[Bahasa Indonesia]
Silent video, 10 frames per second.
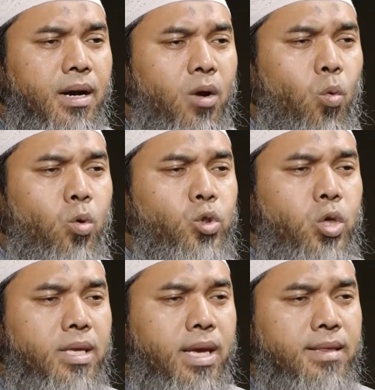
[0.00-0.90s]

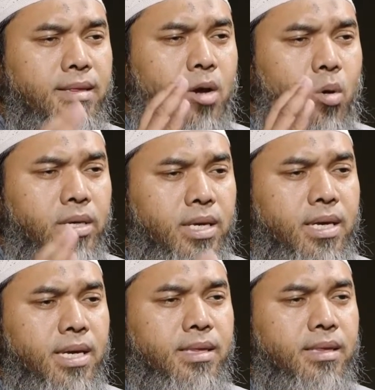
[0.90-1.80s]
wujudkan
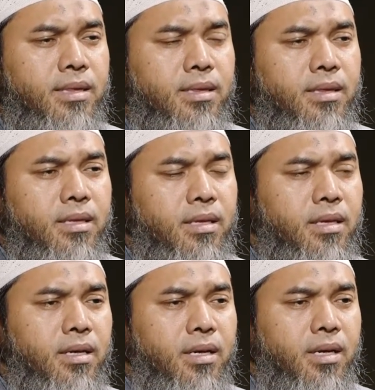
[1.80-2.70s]
tauhid
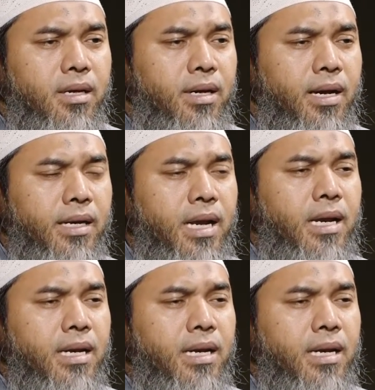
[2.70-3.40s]
dan